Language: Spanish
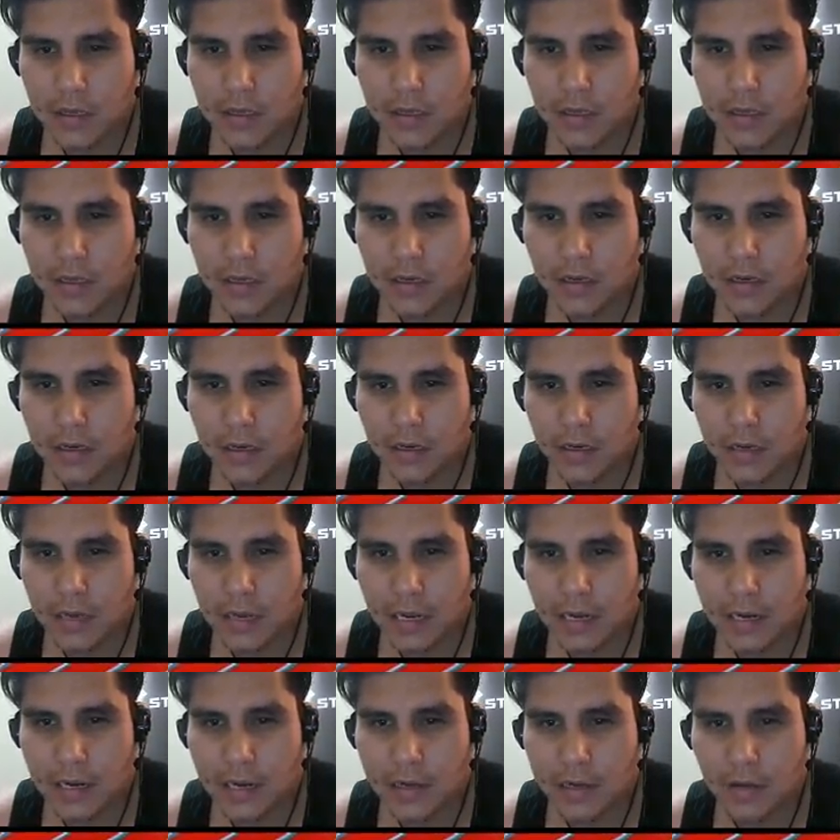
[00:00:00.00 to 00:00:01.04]
El,
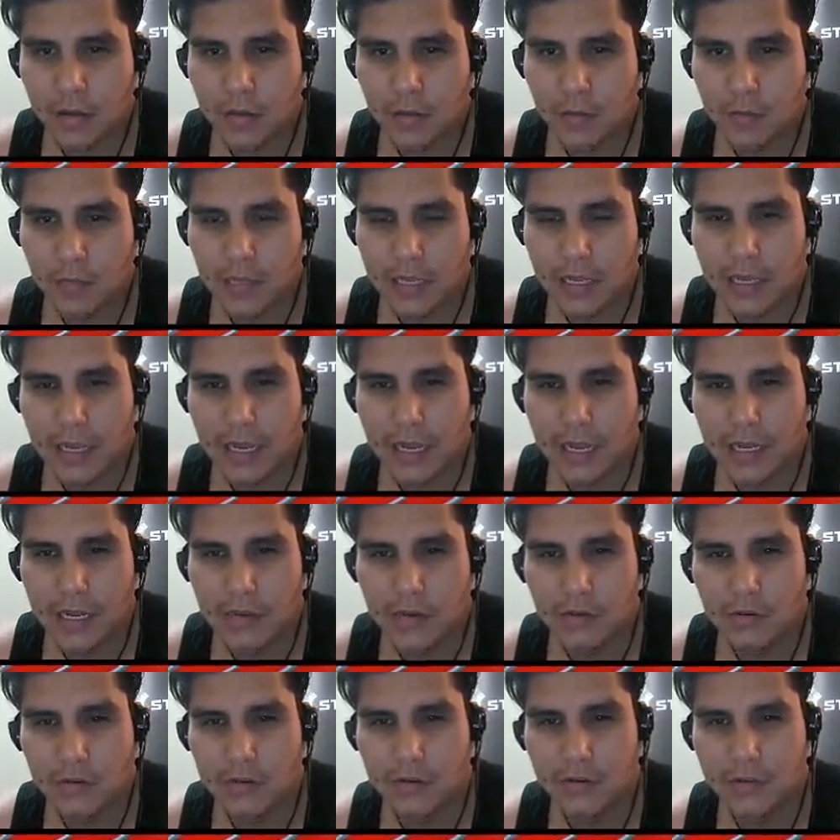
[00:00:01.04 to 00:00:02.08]
el
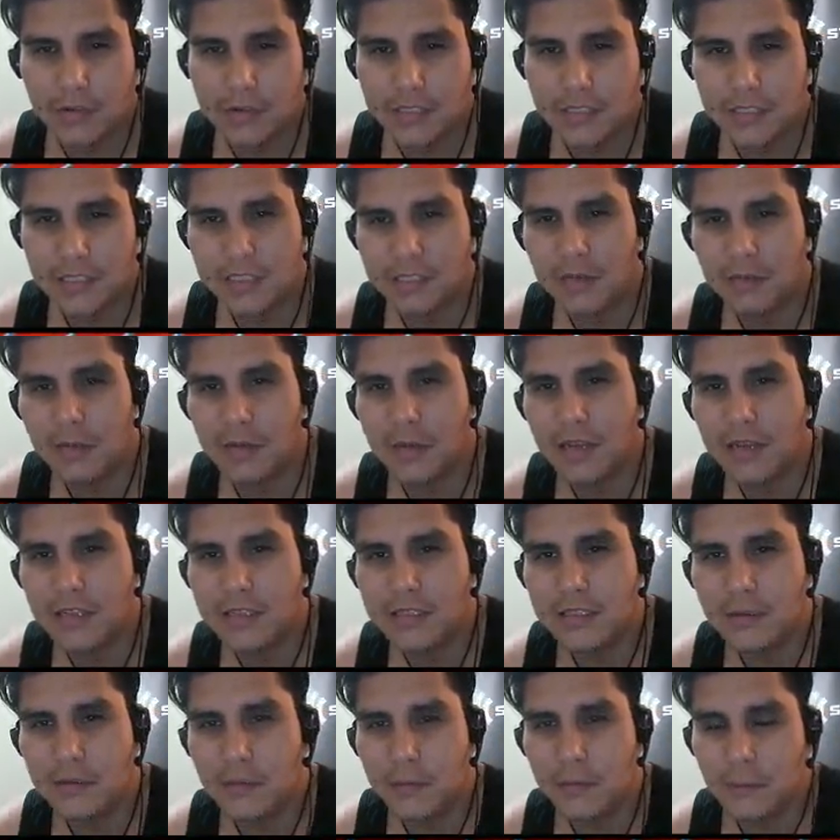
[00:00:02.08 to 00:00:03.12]
retromutagénico, no sé, esa weá que
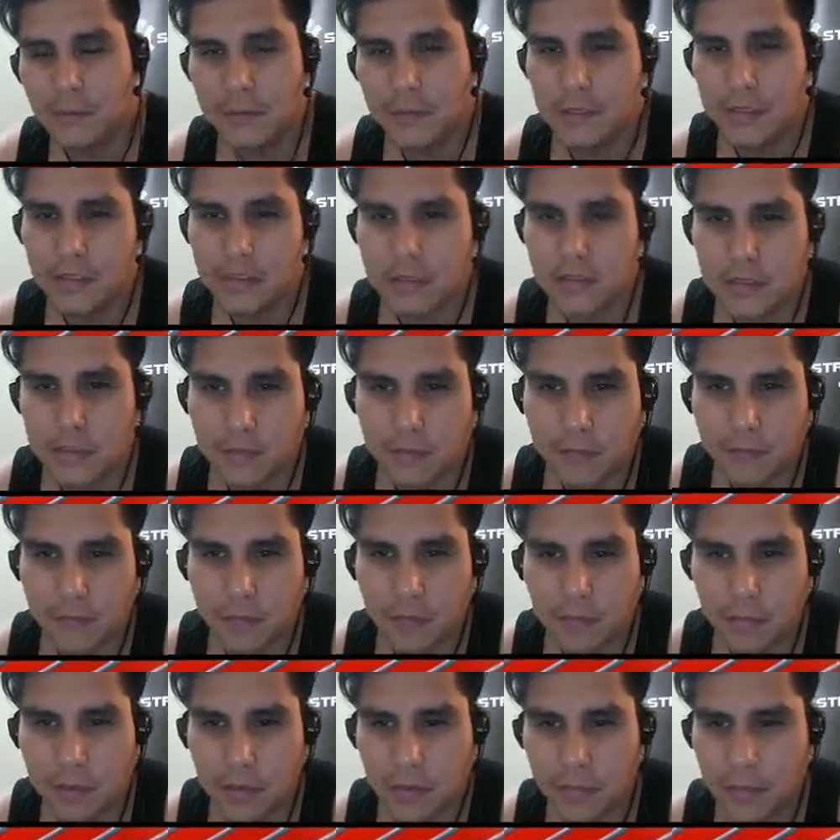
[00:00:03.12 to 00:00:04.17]
sirve para poder
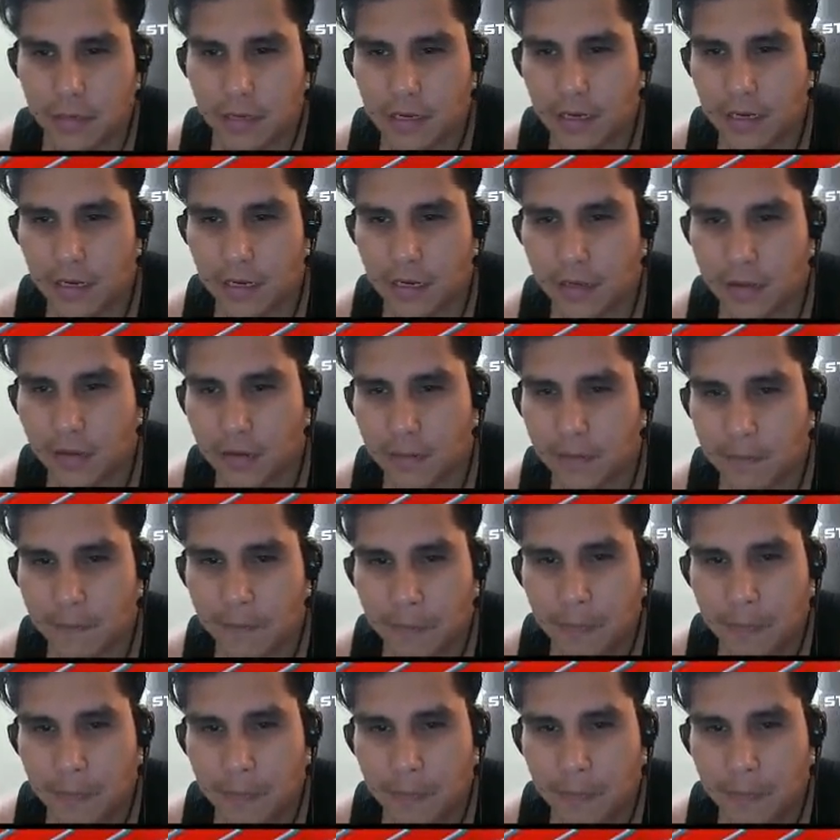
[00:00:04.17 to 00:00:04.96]
transformarme en lagarto.